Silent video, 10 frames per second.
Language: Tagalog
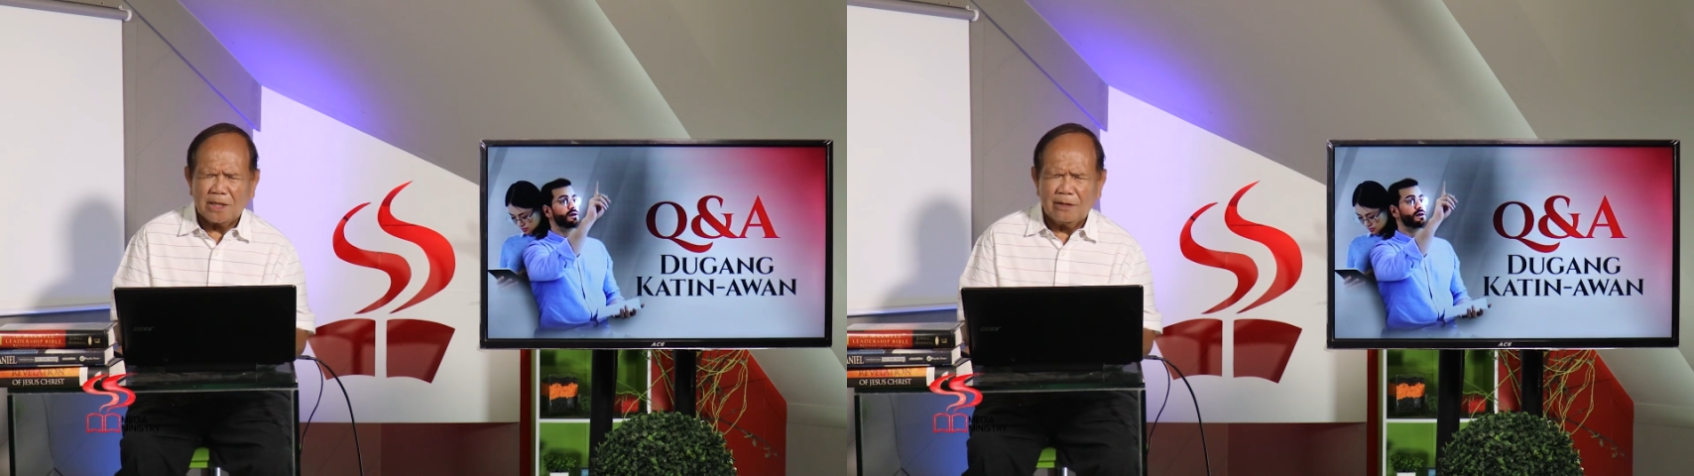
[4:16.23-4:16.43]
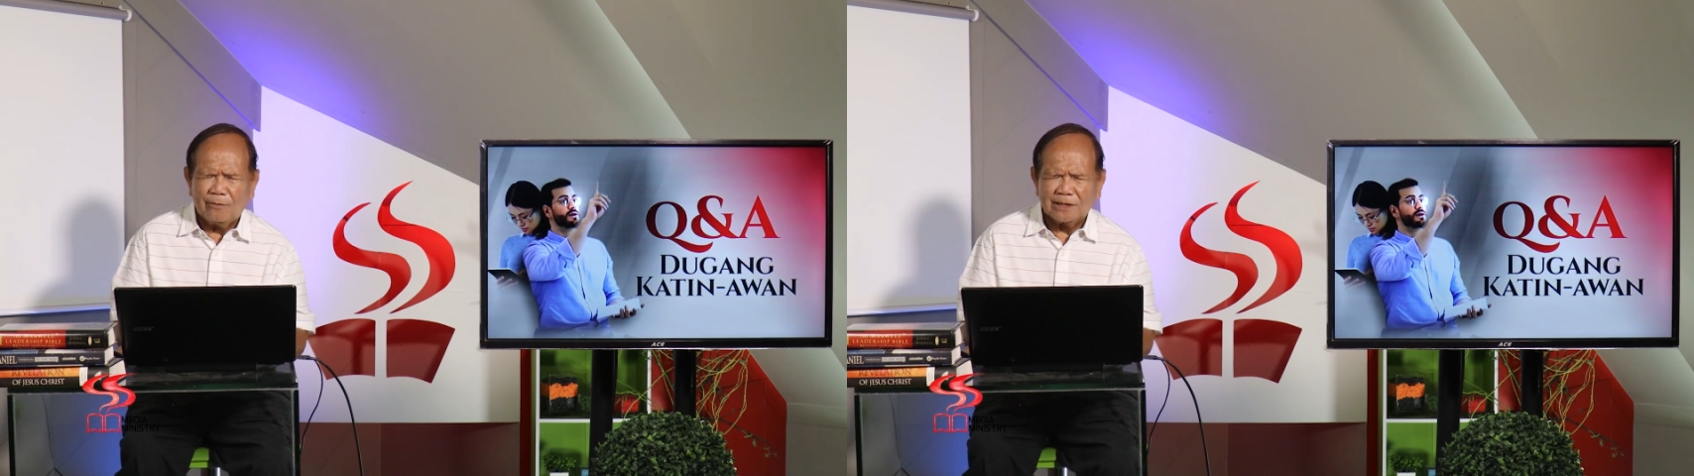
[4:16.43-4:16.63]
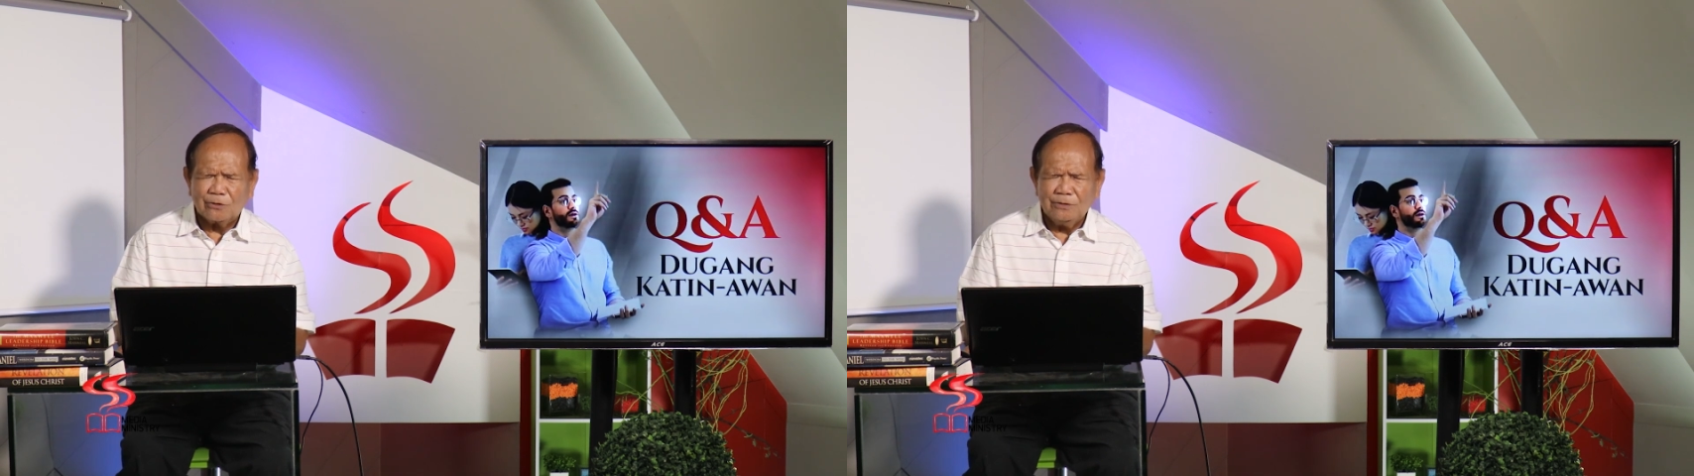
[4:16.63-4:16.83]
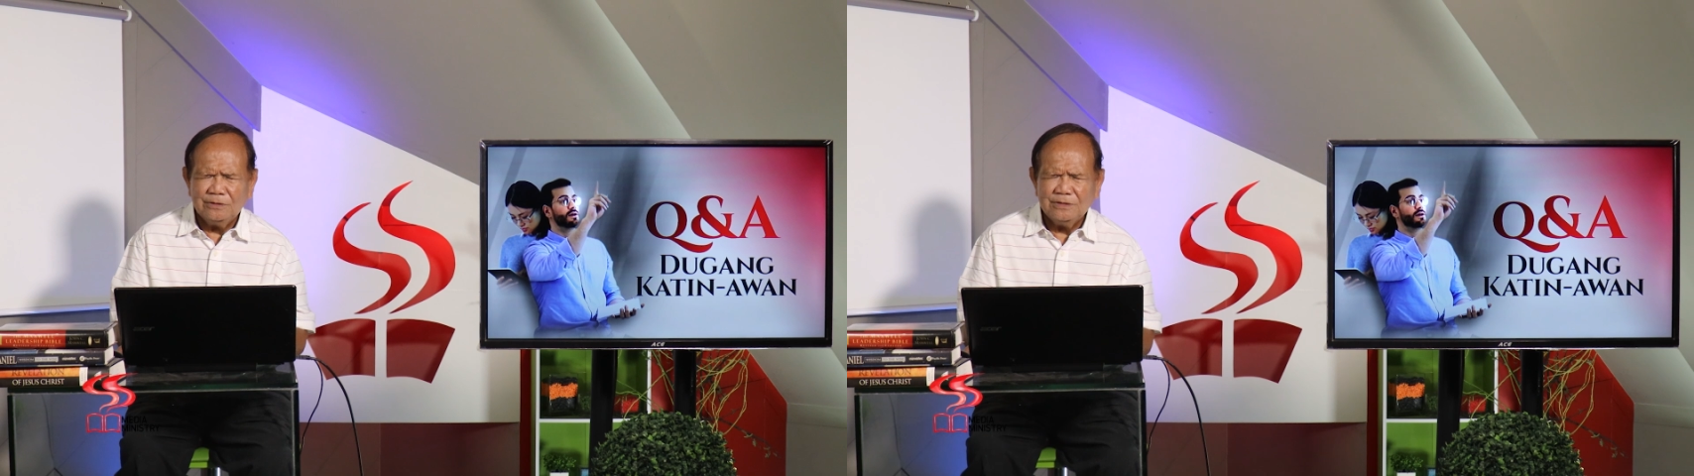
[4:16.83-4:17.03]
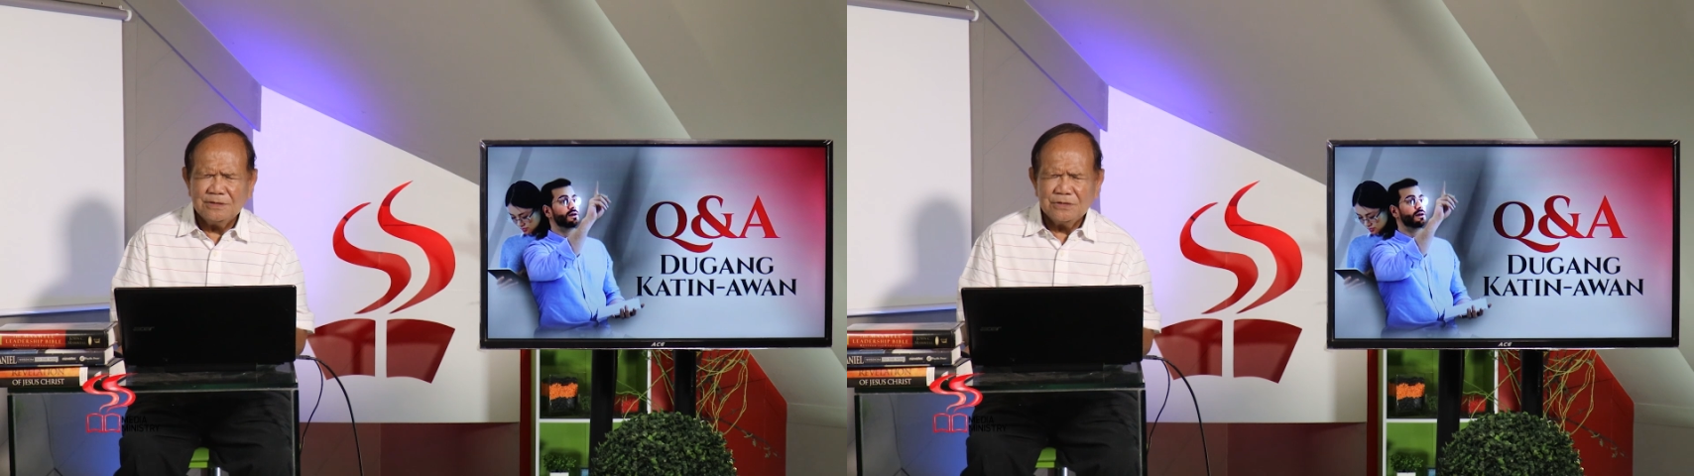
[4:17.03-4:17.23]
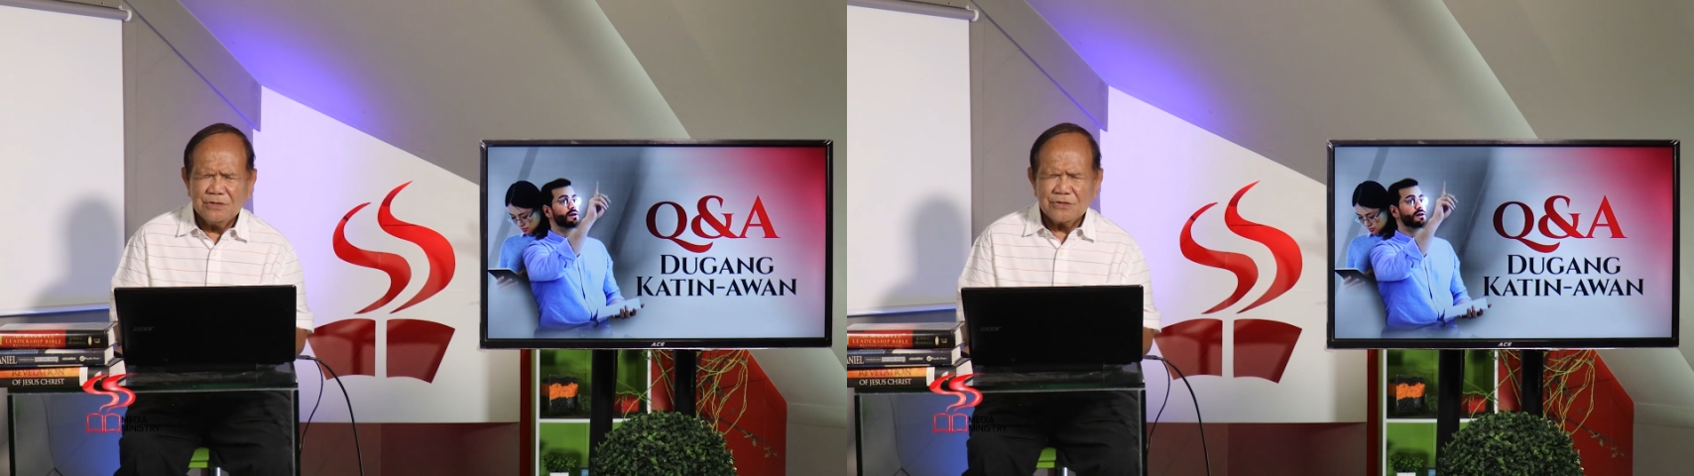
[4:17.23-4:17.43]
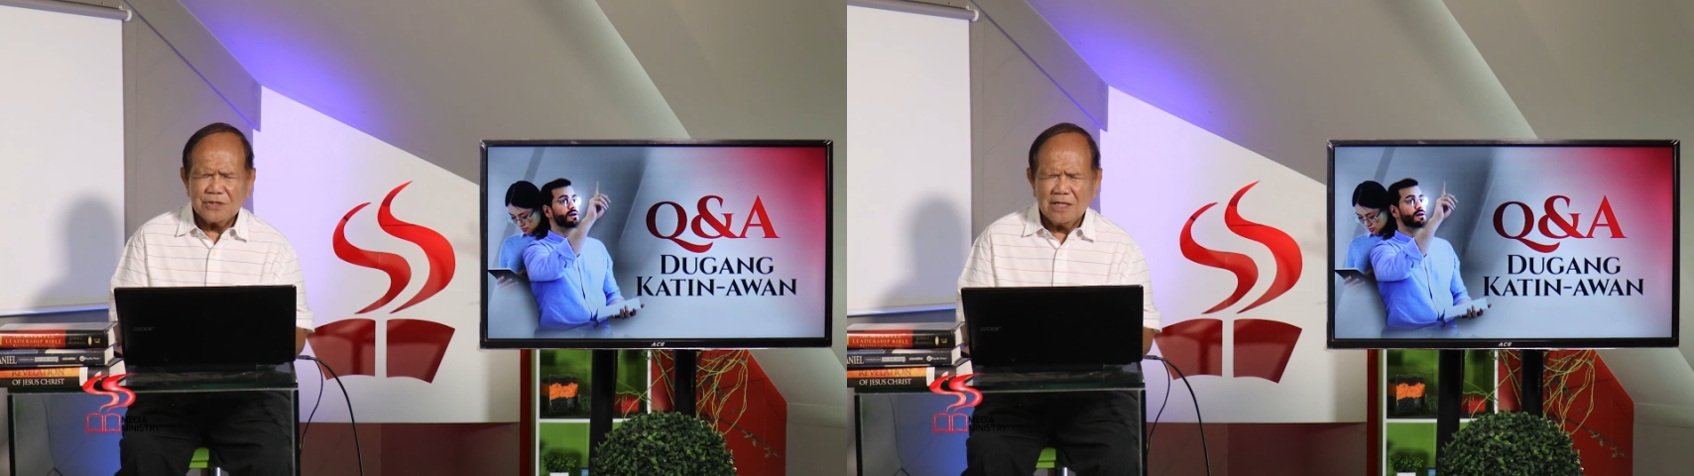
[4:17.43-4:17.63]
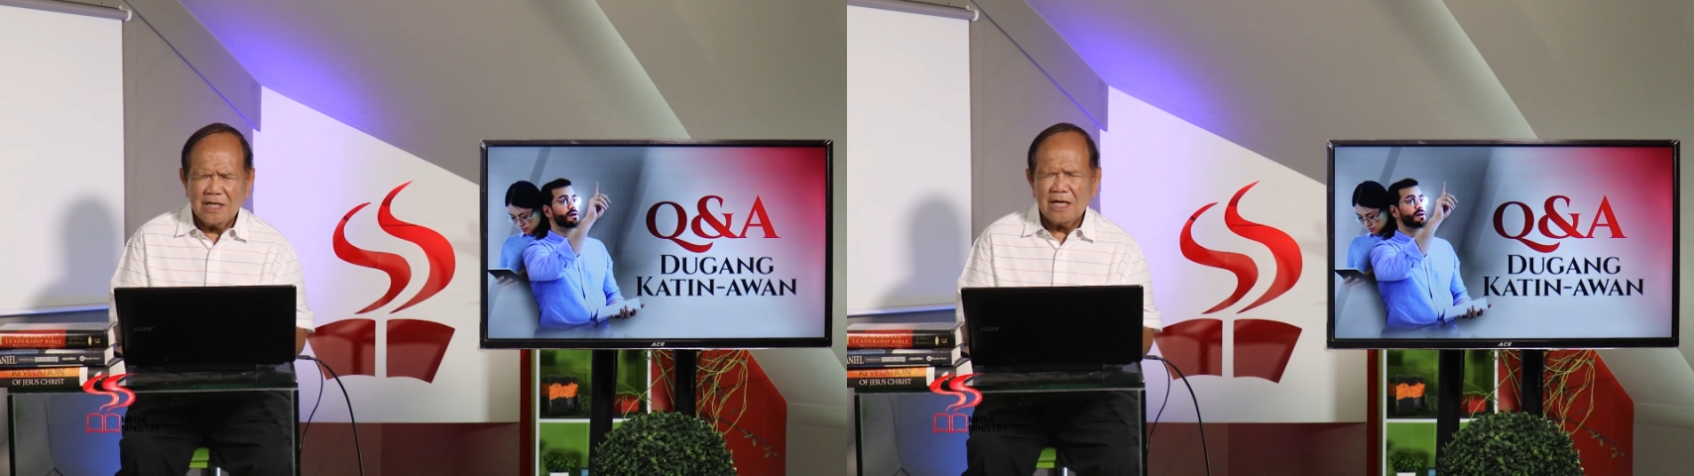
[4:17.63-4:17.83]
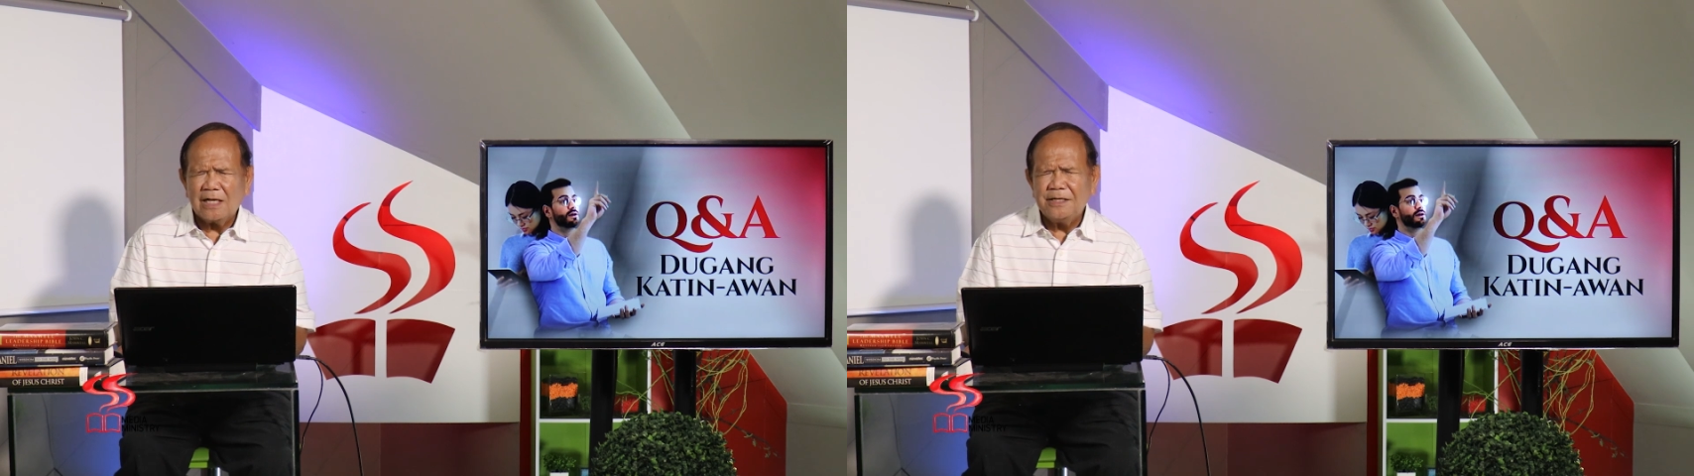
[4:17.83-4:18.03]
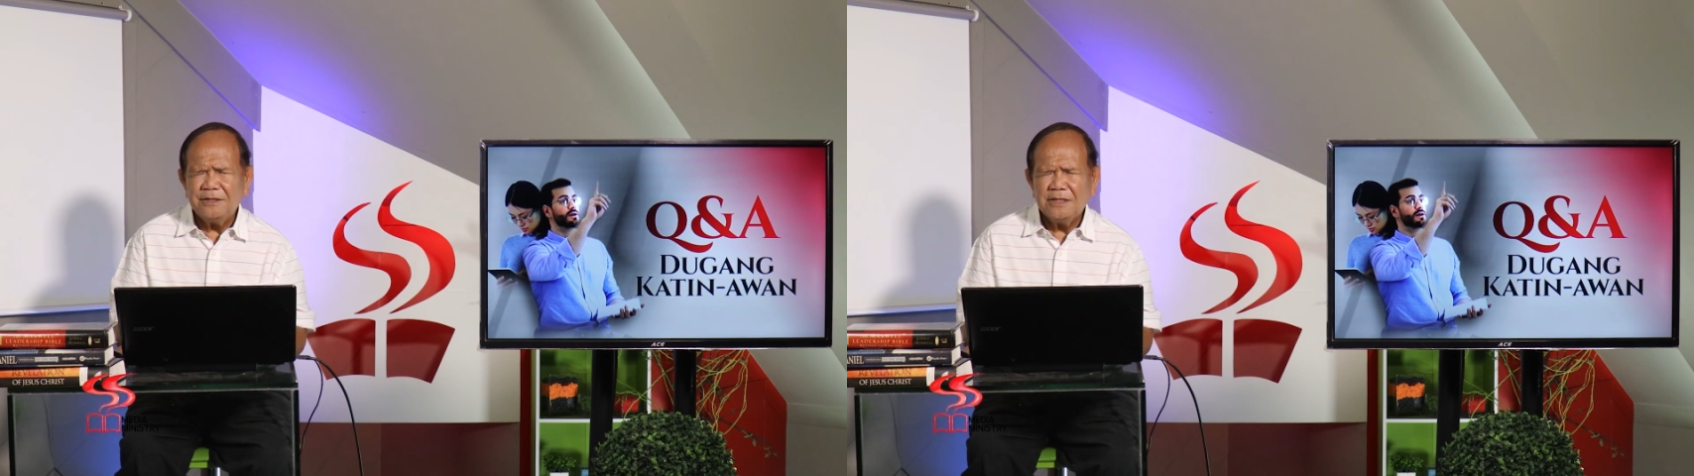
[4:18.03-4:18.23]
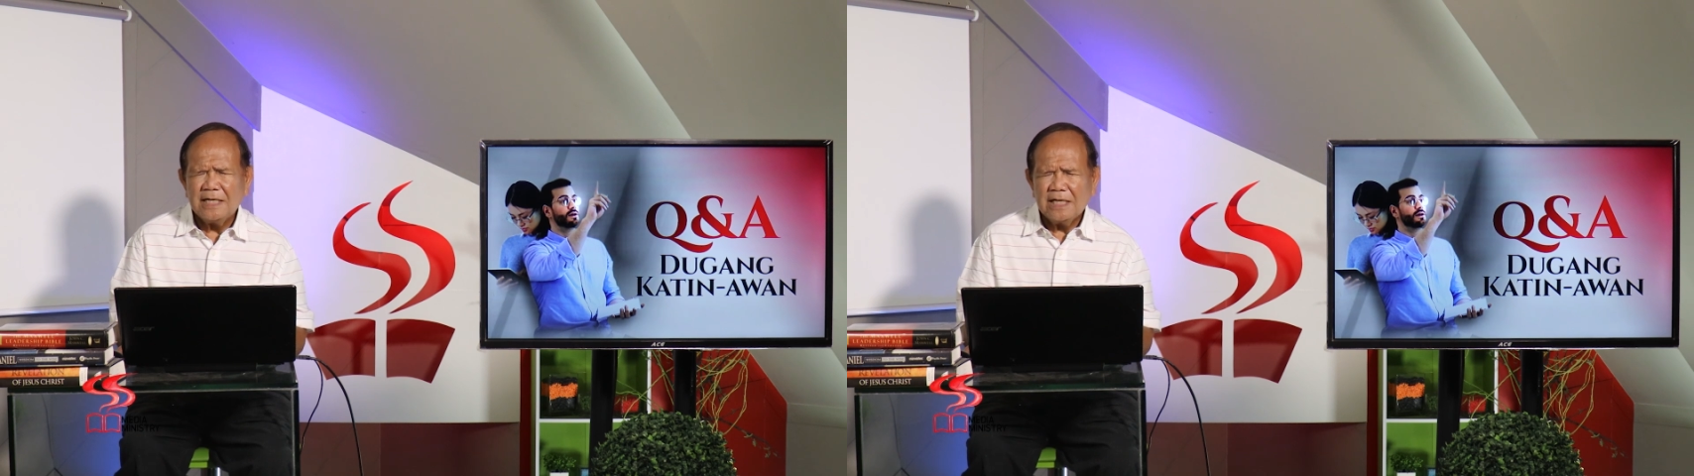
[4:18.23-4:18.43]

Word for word: pagdawaton sa ngalan